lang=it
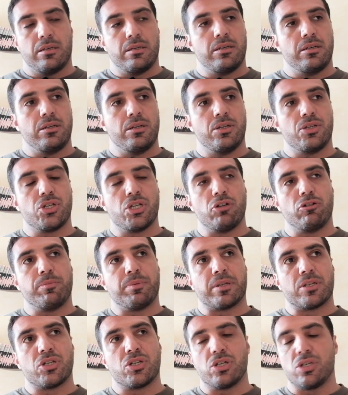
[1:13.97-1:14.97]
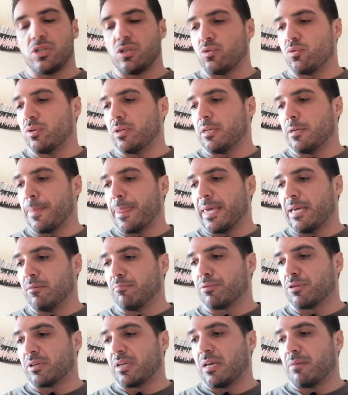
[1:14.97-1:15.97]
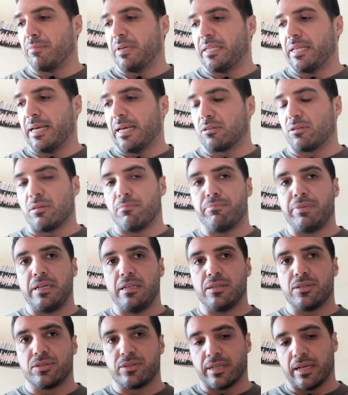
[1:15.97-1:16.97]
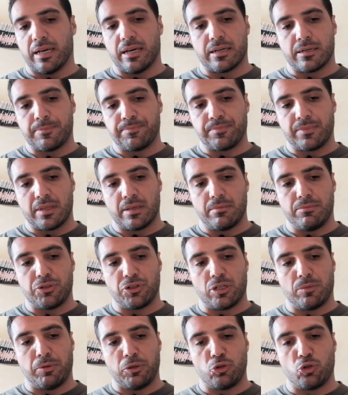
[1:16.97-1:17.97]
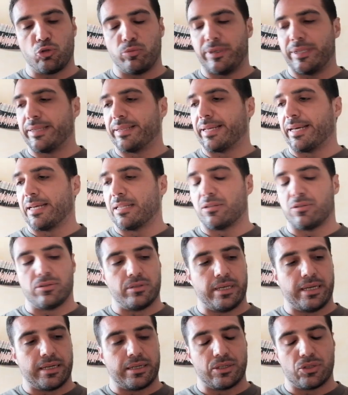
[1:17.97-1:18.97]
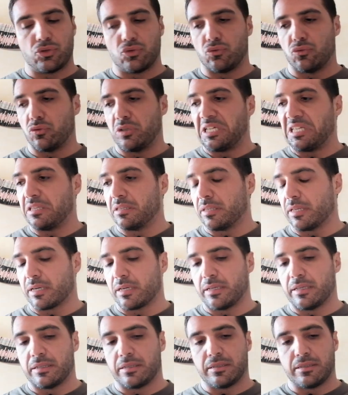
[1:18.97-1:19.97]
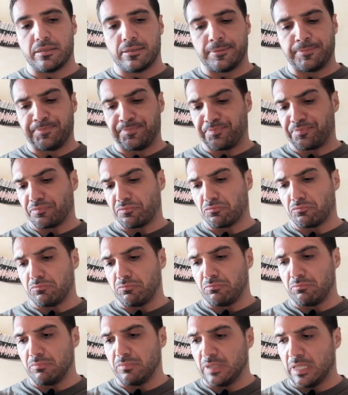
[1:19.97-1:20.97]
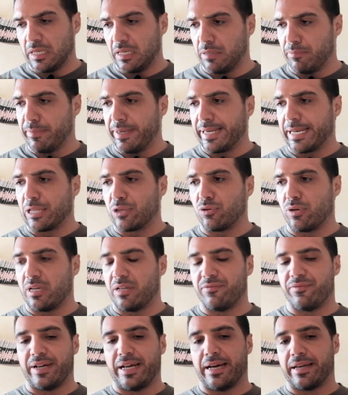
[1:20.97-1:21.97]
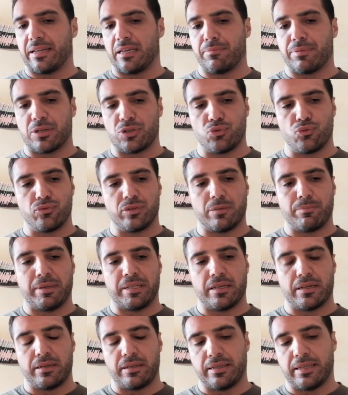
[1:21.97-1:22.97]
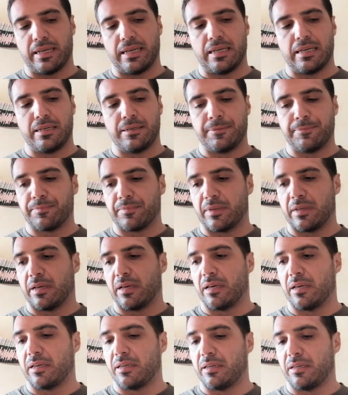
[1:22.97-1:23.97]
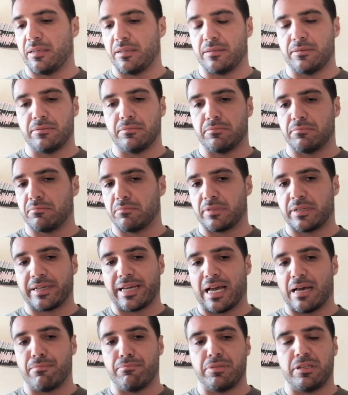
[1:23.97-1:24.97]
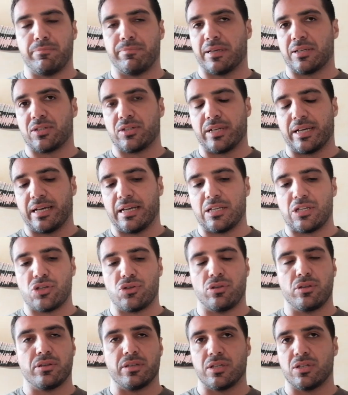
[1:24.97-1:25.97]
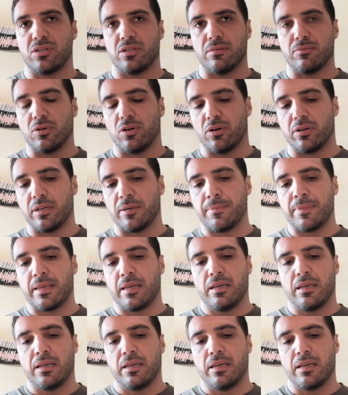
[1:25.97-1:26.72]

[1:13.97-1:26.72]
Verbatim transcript: il 5x5 è un programma ideato da Bill Starr. Mi sono poi documentato anche su internet in merito alle varie presunte paternità, ai cambi di passaggio, di testimone